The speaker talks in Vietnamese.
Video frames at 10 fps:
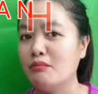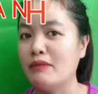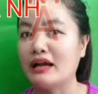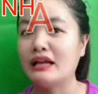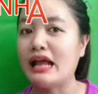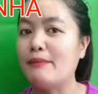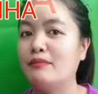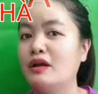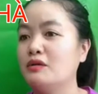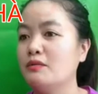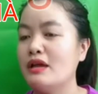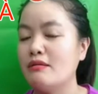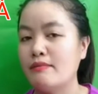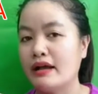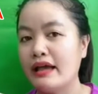mặc cái đầm lên cũng vậy
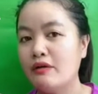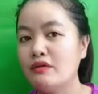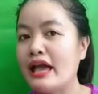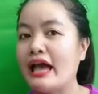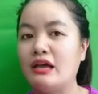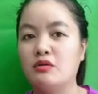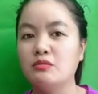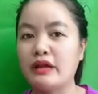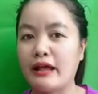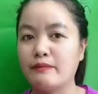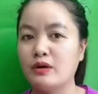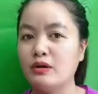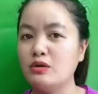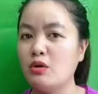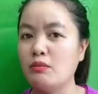mà mặc cái áo dài cũng đẹp nữa
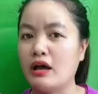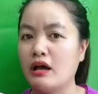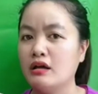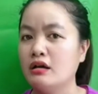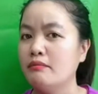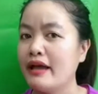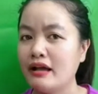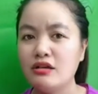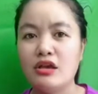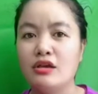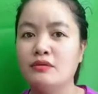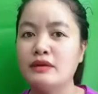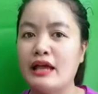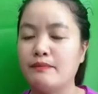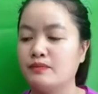nói chung là mang cái gì cũng
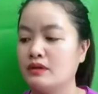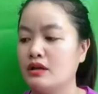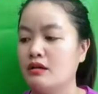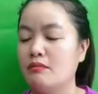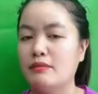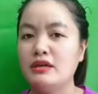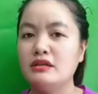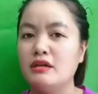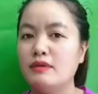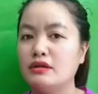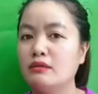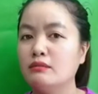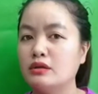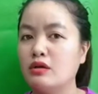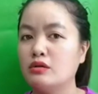đẹp mà mấy chị mà chân
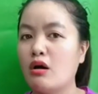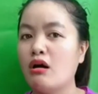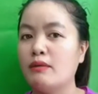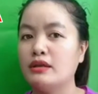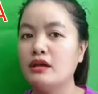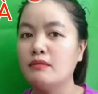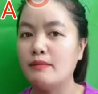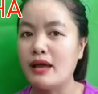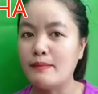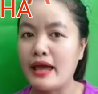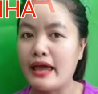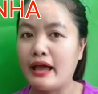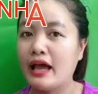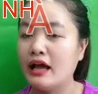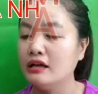mà to to mà chân mà bè bè
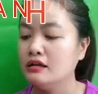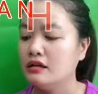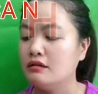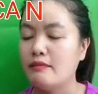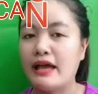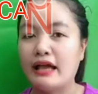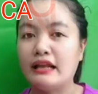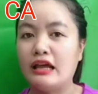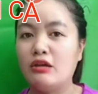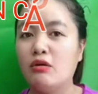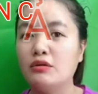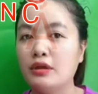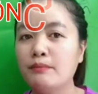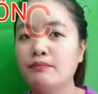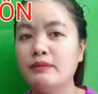hả mang cái này vô nó
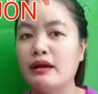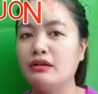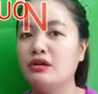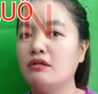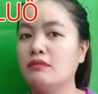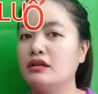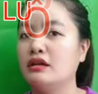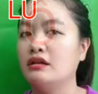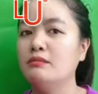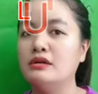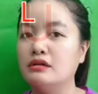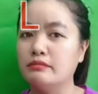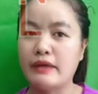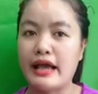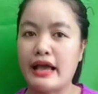túm cái bàn chân mà nhìn nó mượt
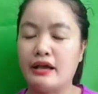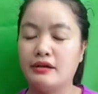mà